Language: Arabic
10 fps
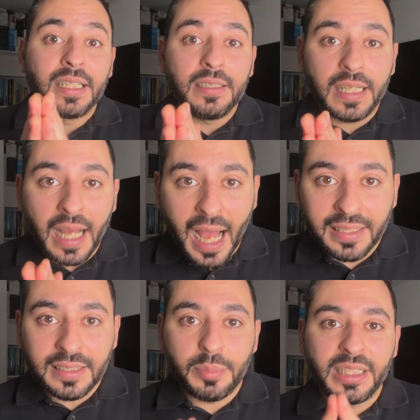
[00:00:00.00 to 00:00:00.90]

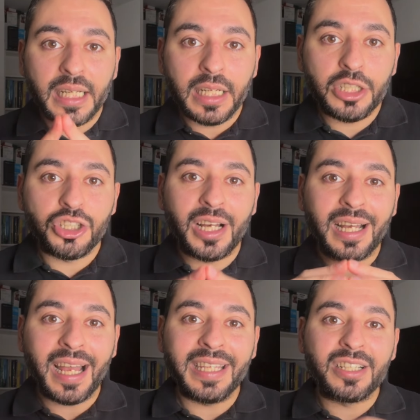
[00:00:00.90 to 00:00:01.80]
للحد من الهجرة
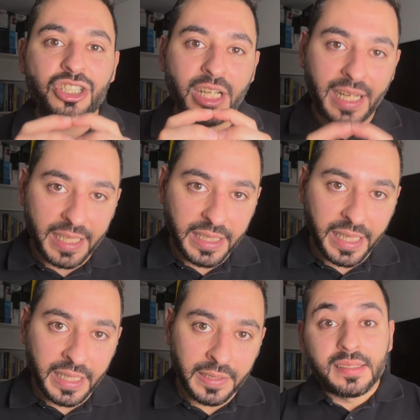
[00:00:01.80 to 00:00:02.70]
غير الشرعية